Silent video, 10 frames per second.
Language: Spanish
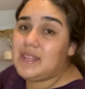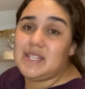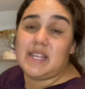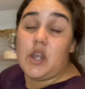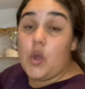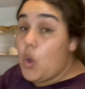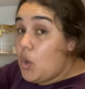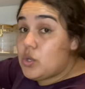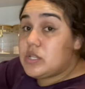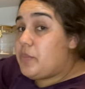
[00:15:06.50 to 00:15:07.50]
dice, no,
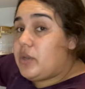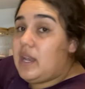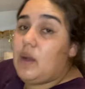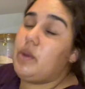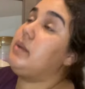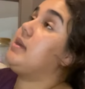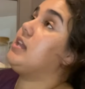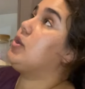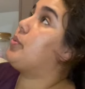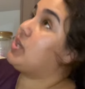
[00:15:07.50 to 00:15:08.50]
no se pone Está
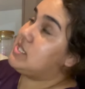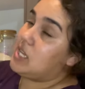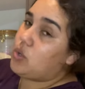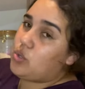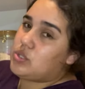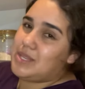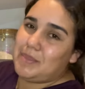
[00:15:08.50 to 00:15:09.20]
hirviendo porque se cose